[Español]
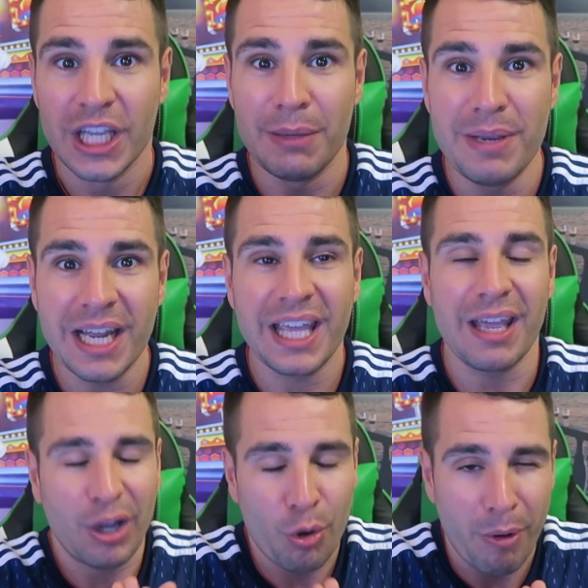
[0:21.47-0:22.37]
Y mira
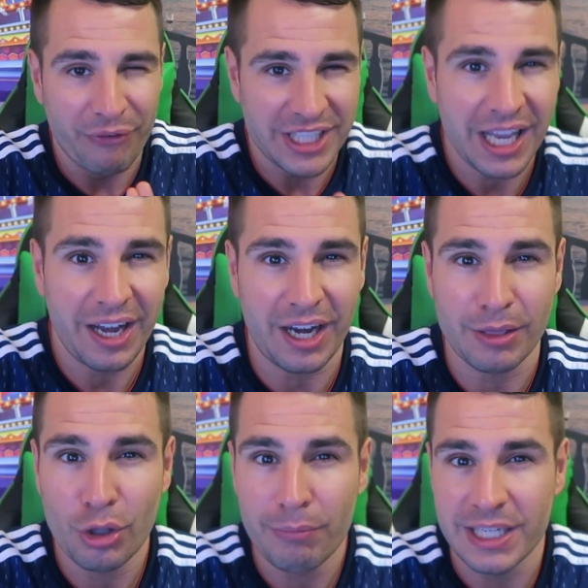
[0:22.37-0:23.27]
que como fichaje
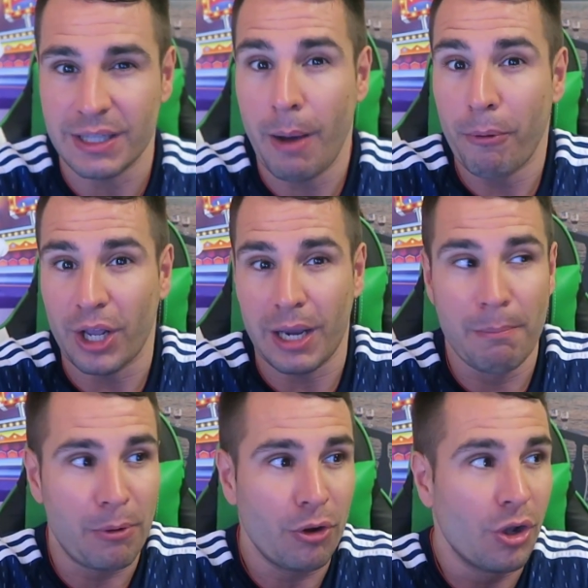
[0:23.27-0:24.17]
random estaba, por
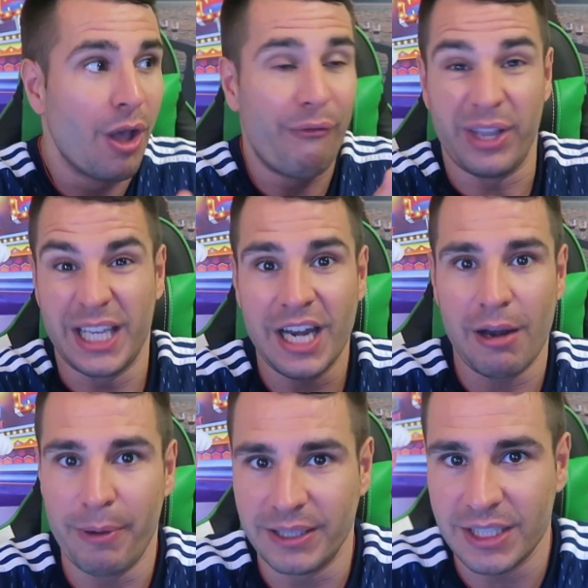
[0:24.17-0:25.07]
ejemplo, Fekir
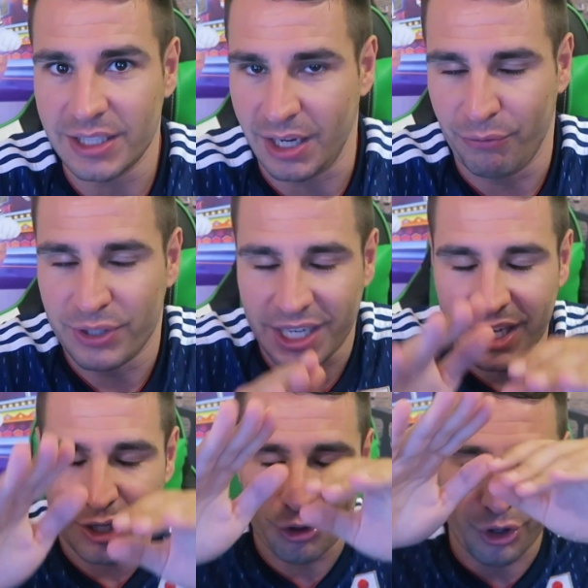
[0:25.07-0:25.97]
al Betis, era un
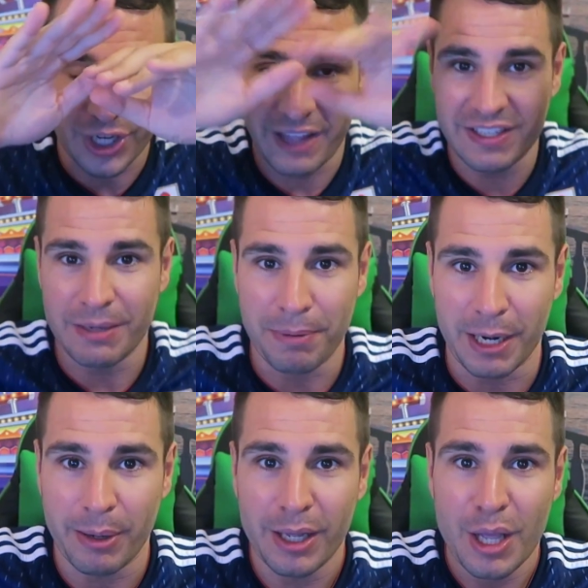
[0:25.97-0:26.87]
fichaje que yo creo que nadie se
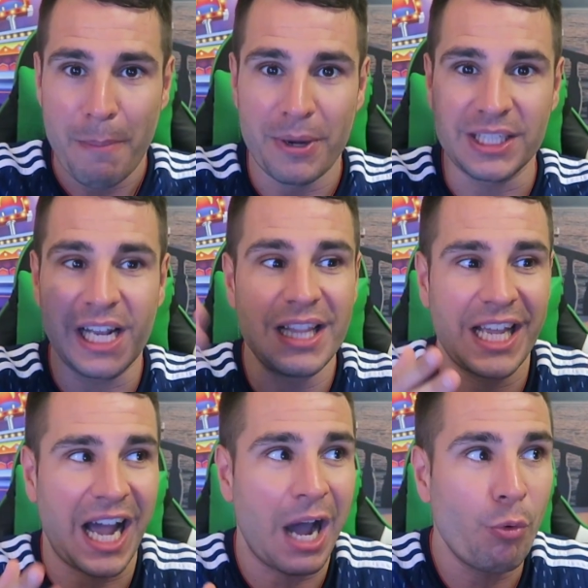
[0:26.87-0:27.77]
esperaba, pero es que el de
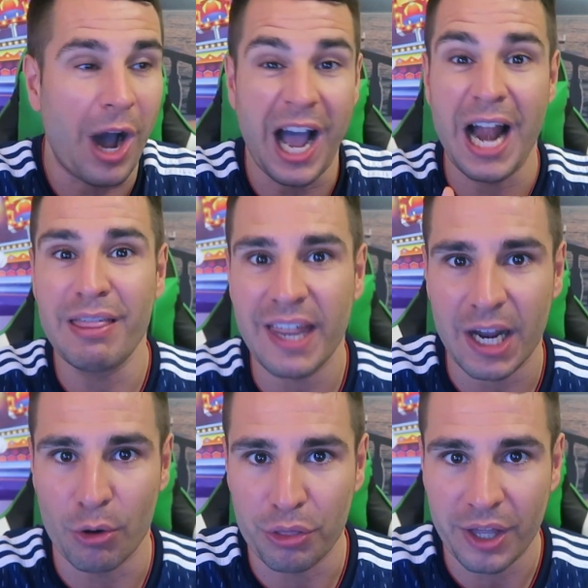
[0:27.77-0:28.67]
Kagawa al
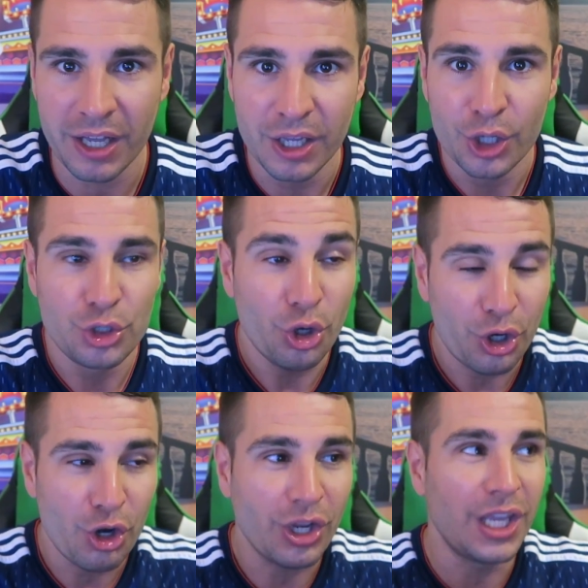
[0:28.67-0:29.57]
Zaragoza, yo
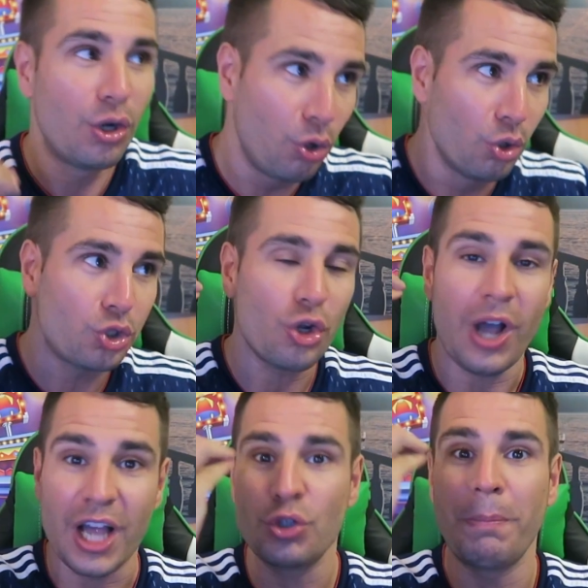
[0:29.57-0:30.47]
creo que
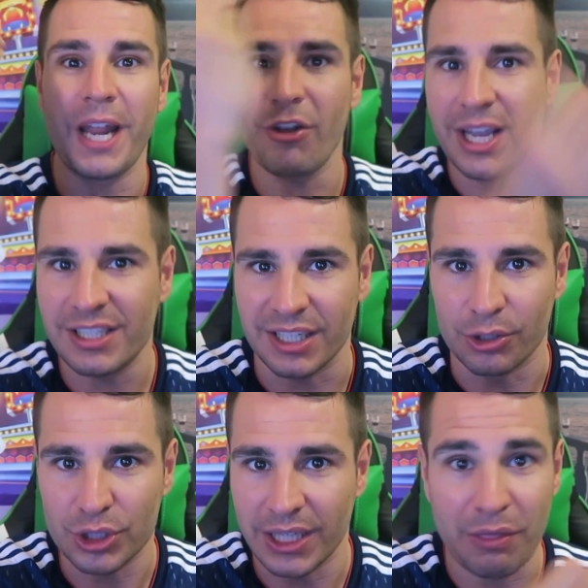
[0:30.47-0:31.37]
incluso ha superado a ese.
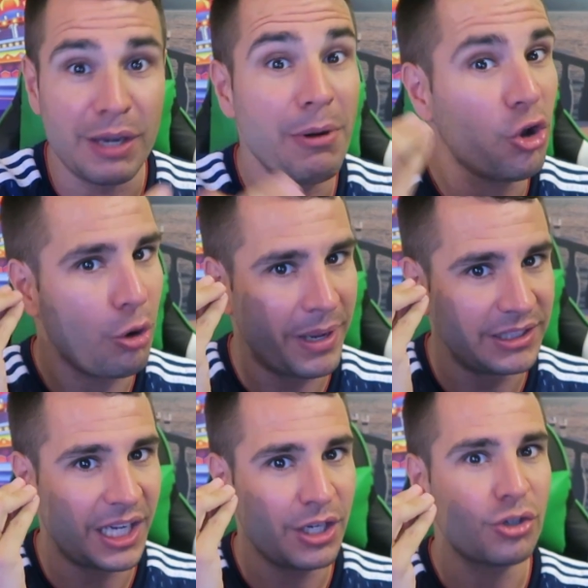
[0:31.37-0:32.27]
O sea, decirme en los
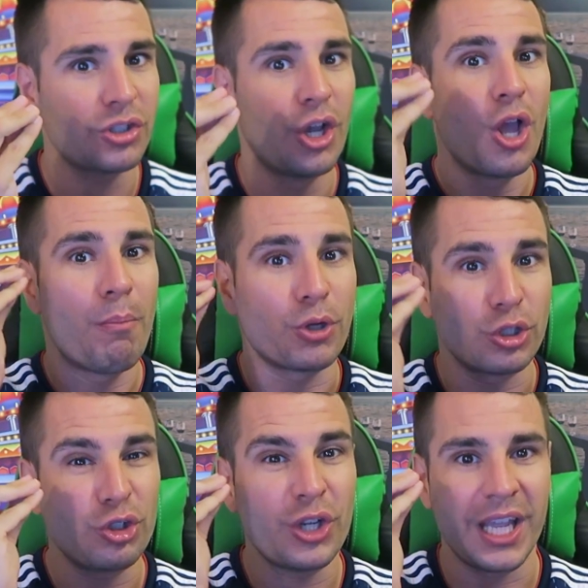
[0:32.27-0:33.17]
comentarios
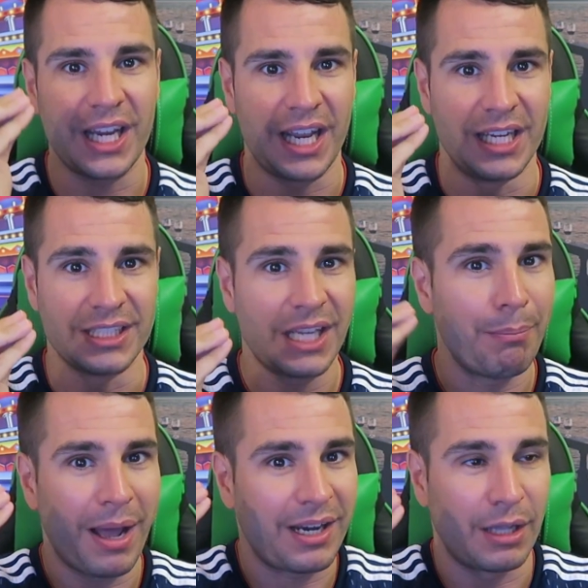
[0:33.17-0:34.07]
¿Vosotros qué creéis? ¿Qué
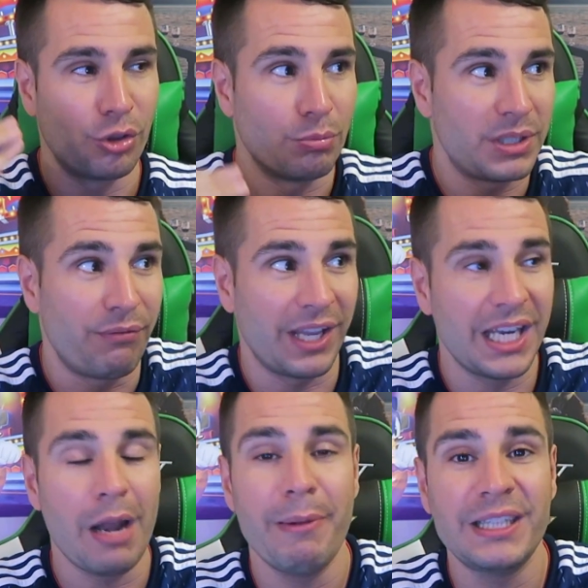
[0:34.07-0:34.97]
es más random? ¿Si
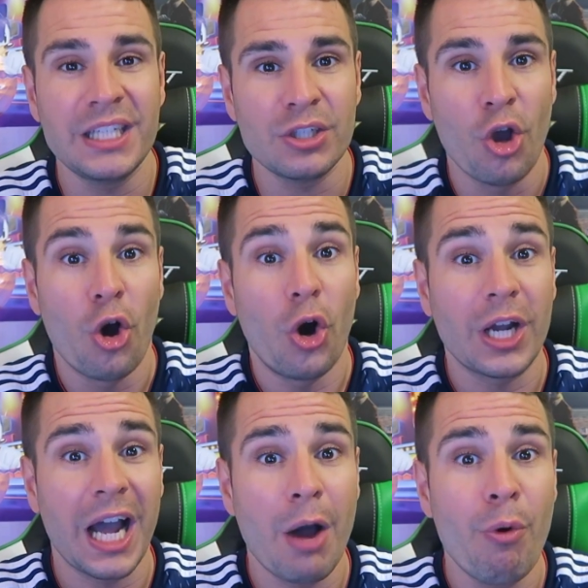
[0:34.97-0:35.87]
Fekir al Betis o
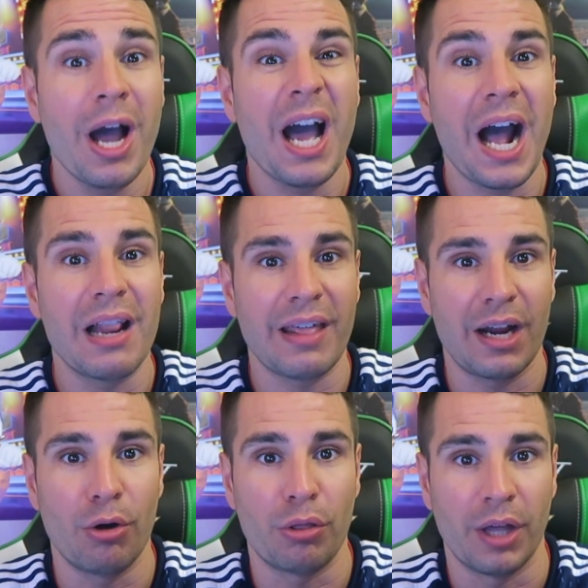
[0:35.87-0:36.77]
Kagawa al
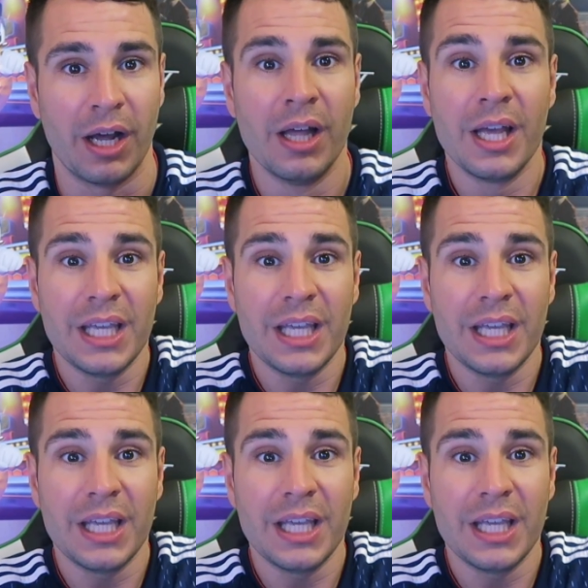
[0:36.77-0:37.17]
Zaragoza?